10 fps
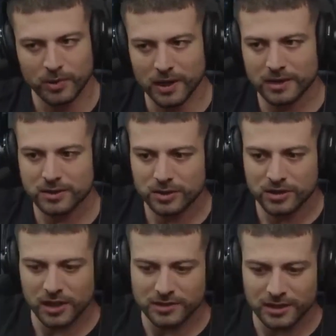Antes
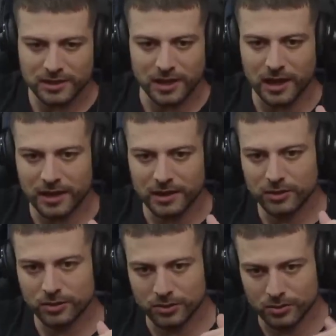de eles entrarem
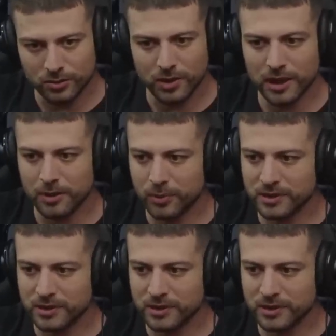no, no campo,